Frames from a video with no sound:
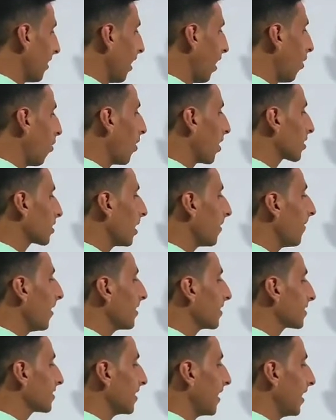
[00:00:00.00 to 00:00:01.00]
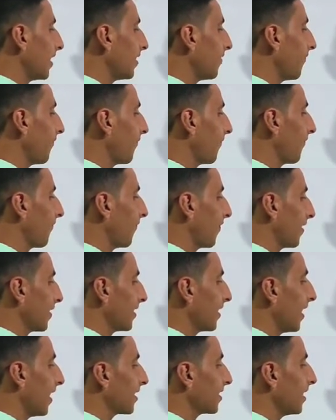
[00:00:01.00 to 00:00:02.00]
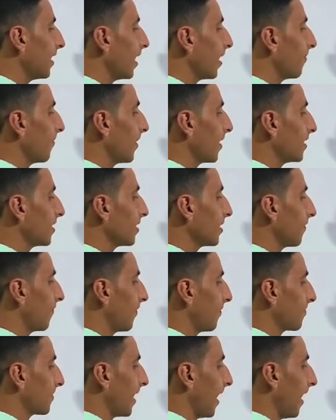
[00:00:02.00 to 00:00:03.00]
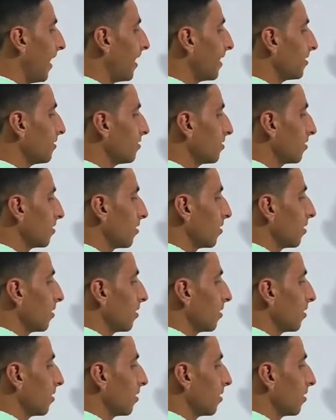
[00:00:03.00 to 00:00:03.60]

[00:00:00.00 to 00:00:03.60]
هو طبعا التعريف نادرا ما يجي في امتحان